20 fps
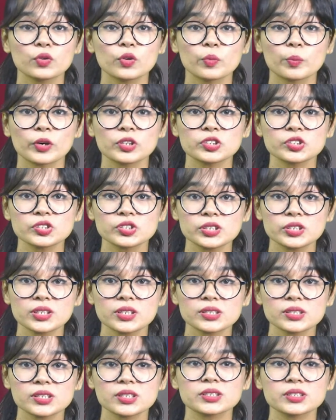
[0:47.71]
উনপঞ্চাশ
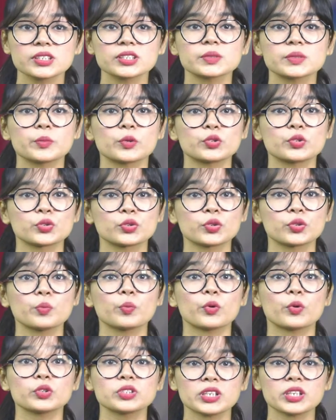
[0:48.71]
ডিগ্রি সেলসিয়াস পর্যন্ত
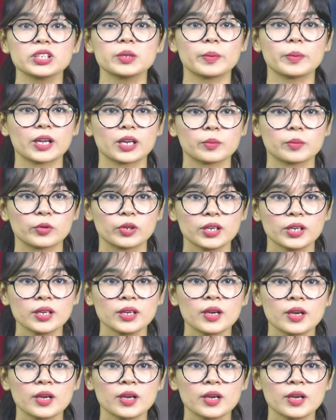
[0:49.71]
পৌঁছাতে পারে বলে